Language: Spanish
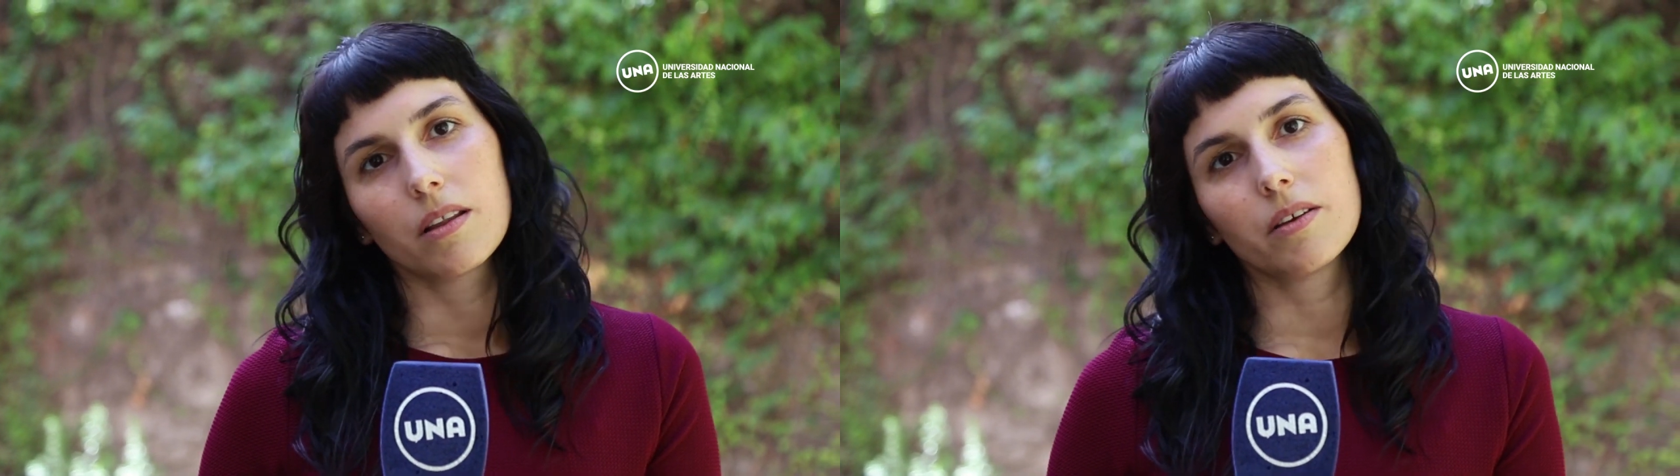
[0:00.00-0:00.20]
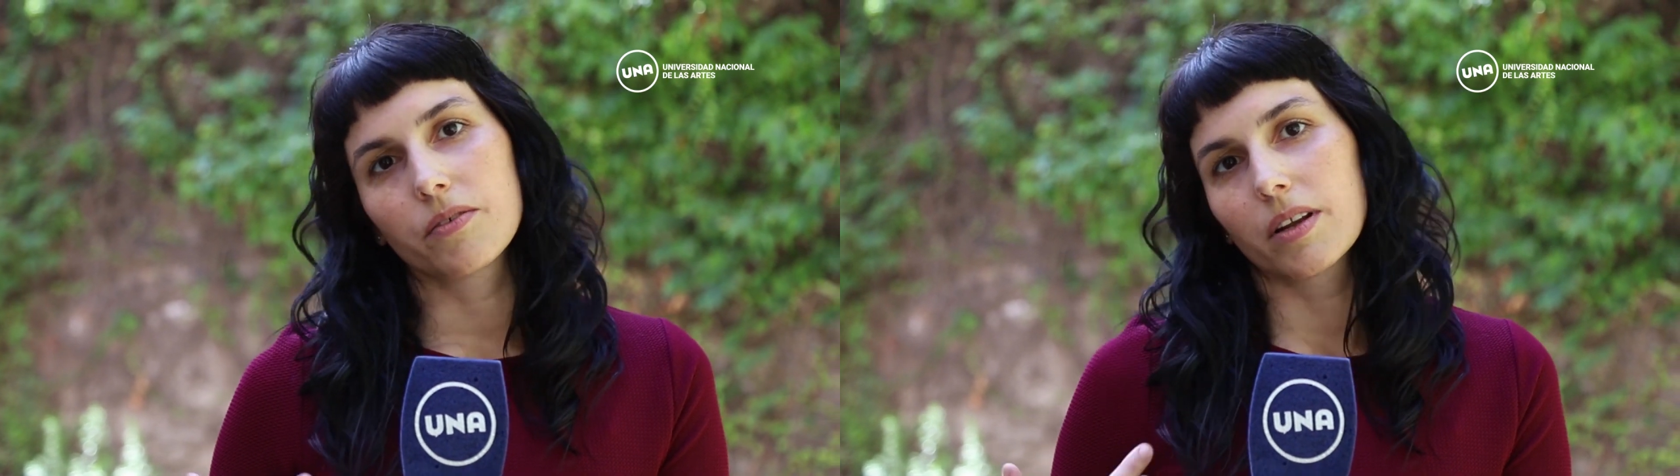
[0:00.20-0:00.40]

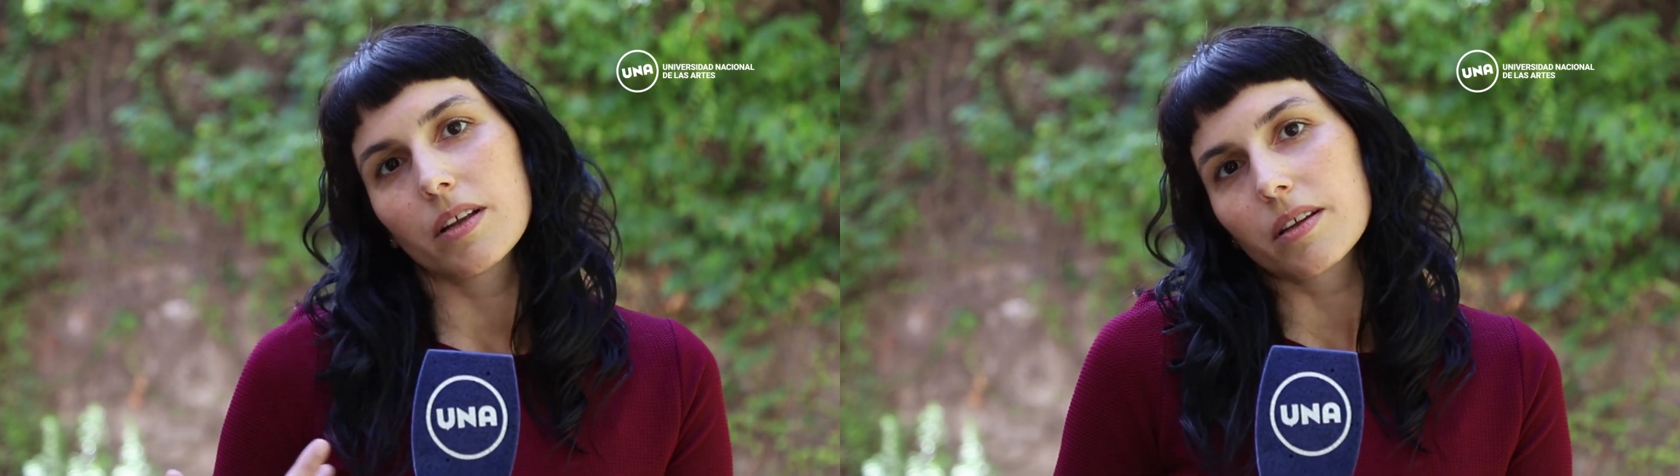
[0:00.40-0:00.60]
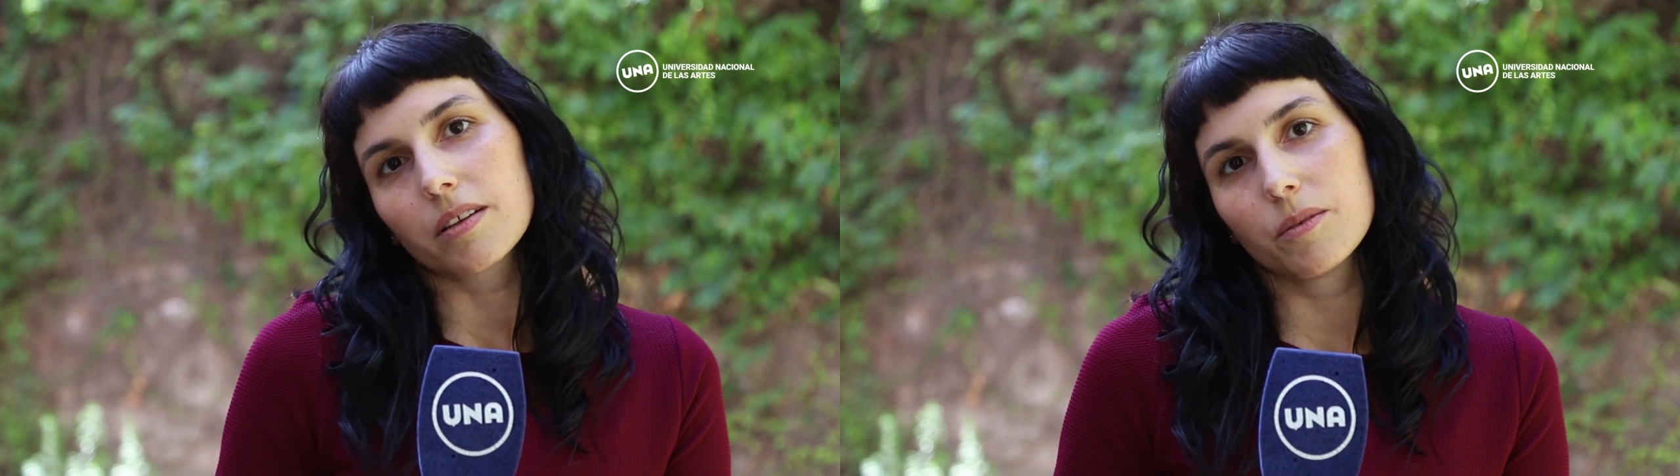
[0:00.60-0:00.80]

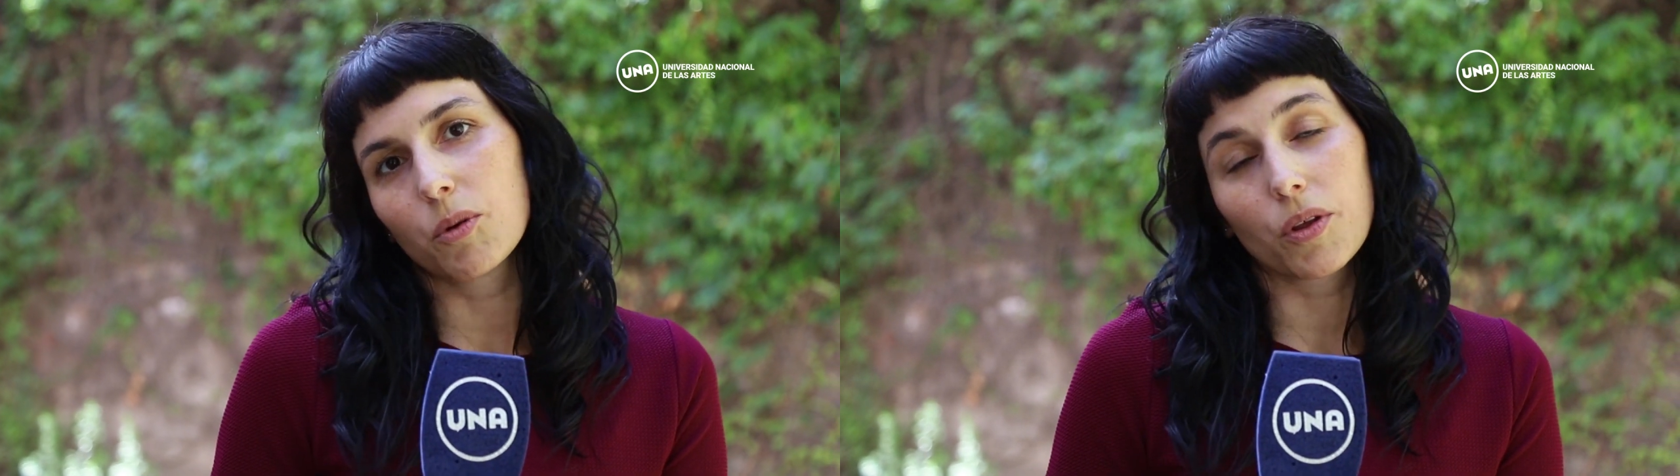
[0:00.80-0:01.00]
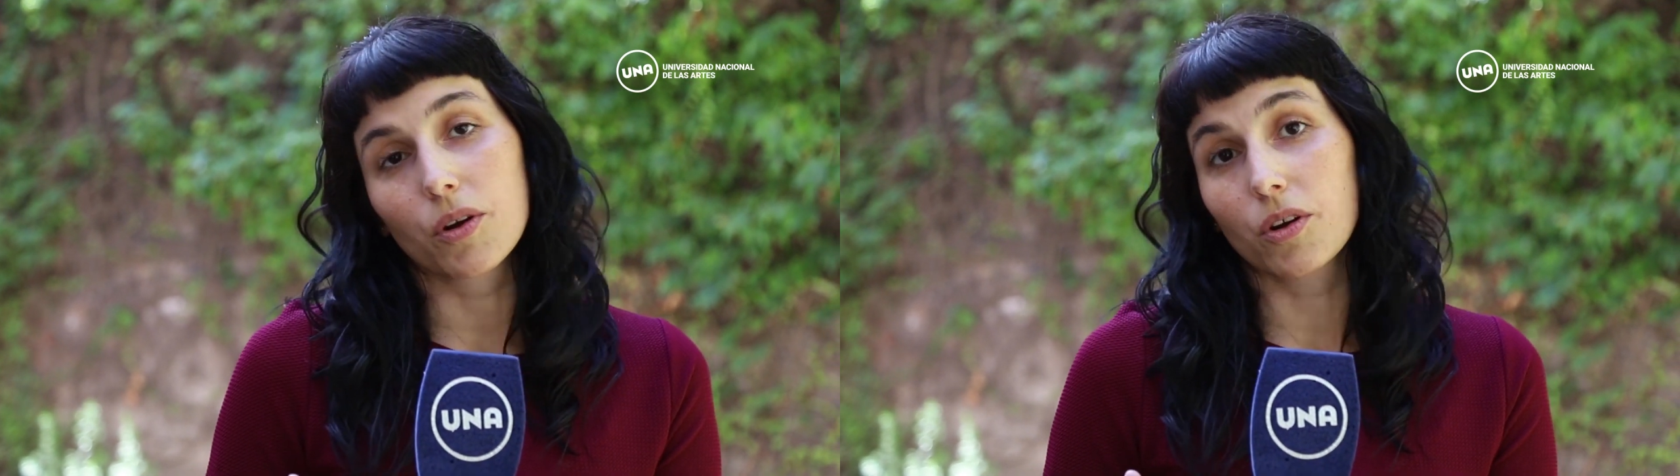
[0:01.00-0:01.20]
diferentes
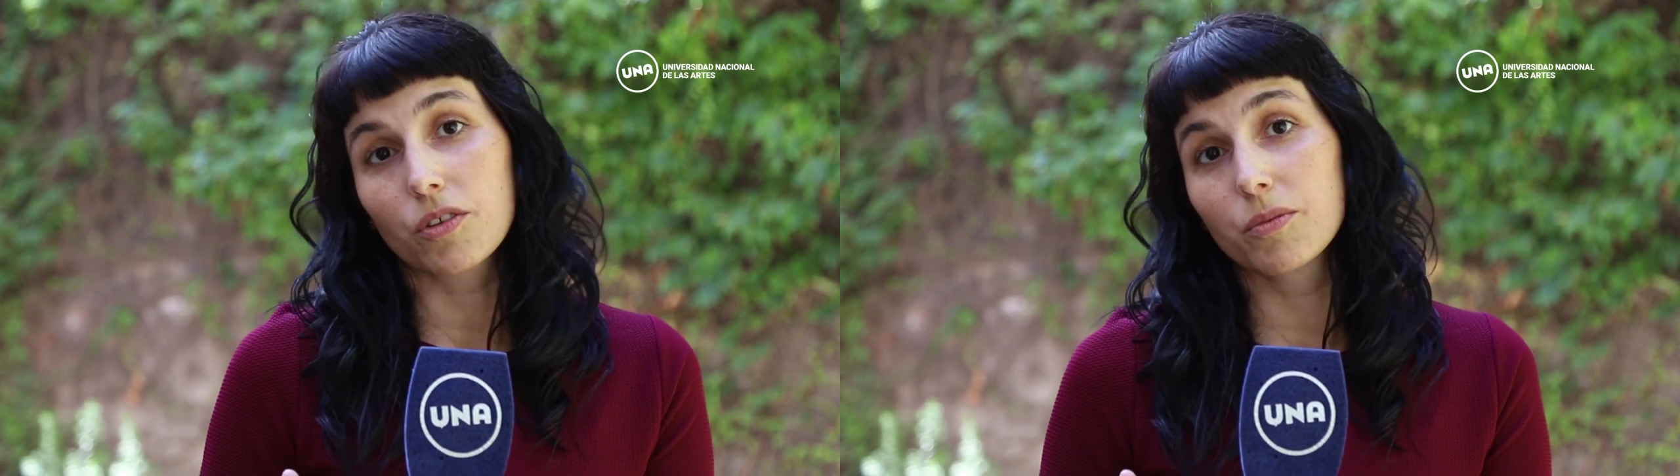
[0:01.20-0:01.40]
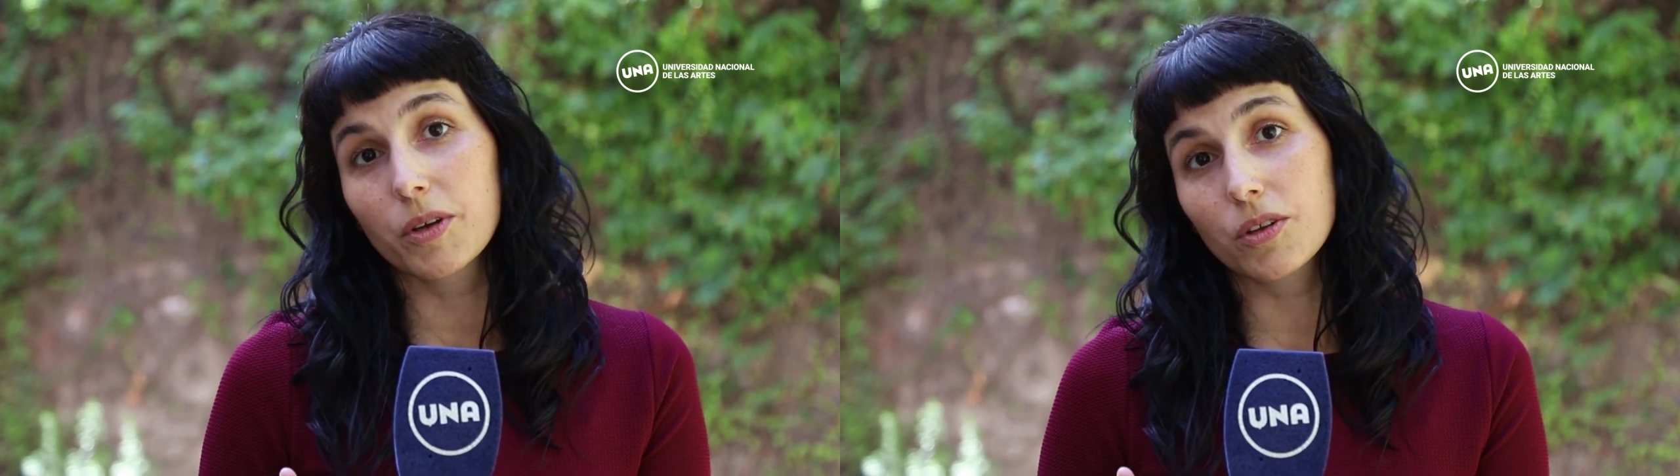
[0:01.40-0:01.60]
tipos de
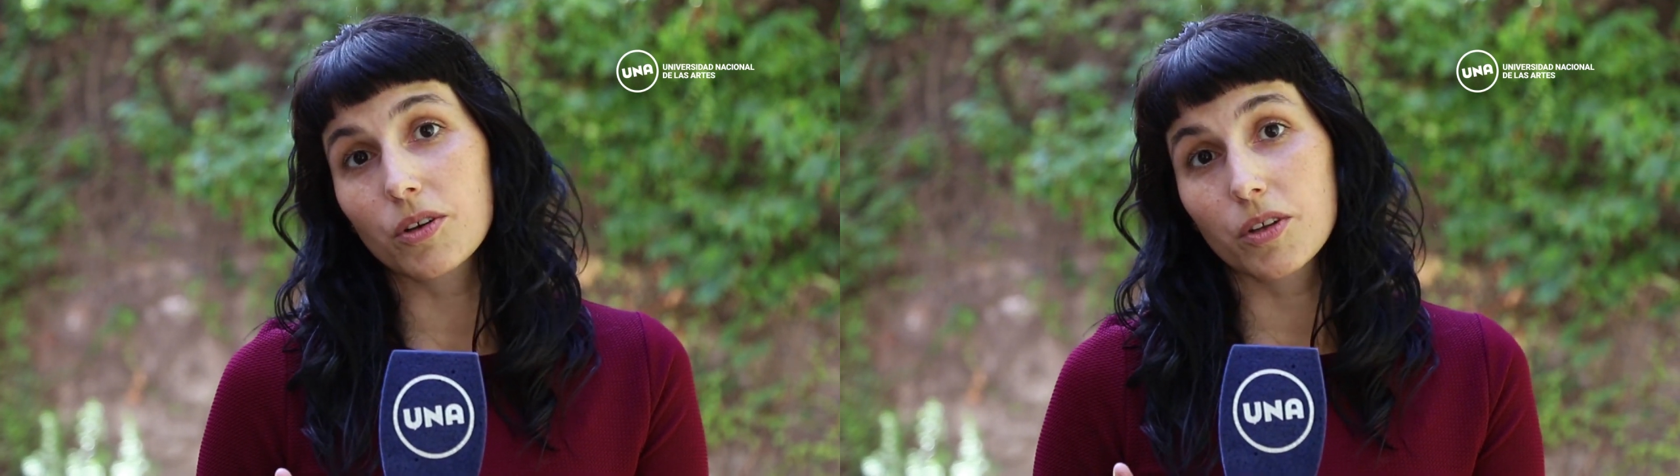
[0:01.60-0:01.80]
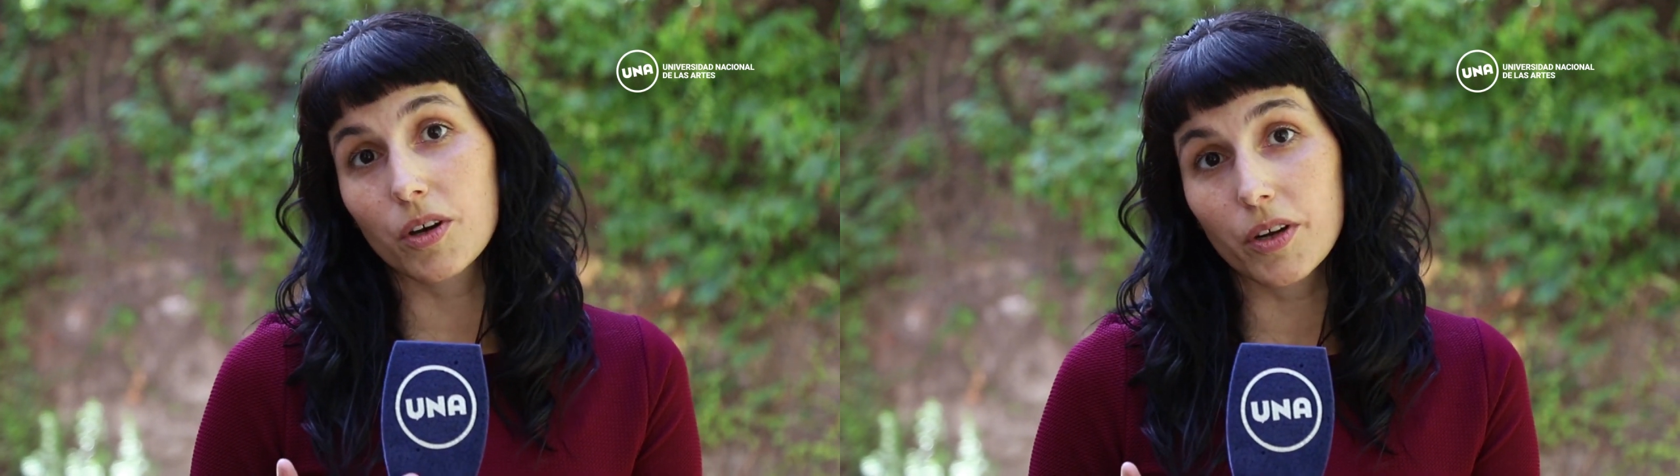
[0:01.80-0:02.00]

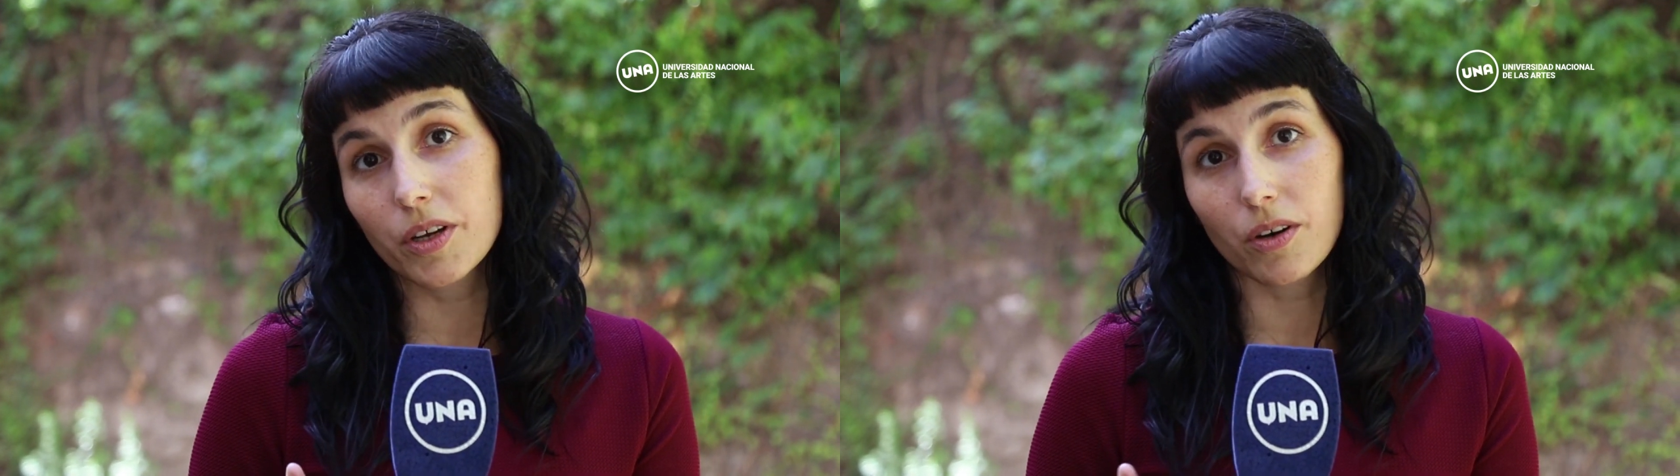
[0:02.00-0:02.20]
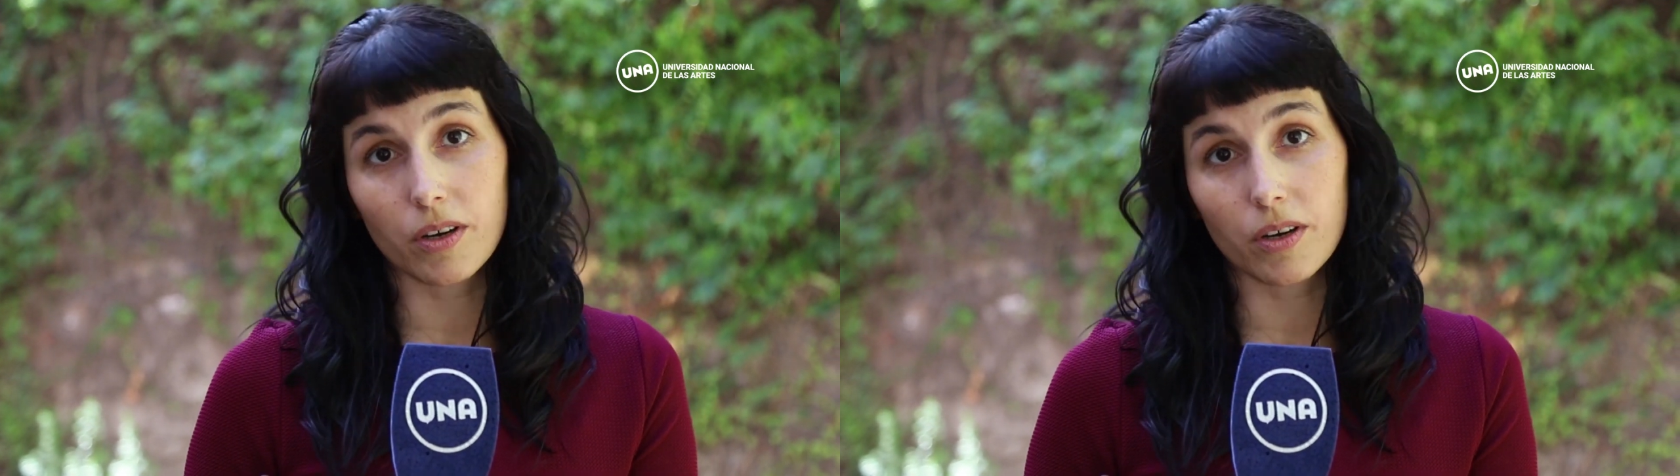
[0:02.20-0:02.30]
conocimientos teóricos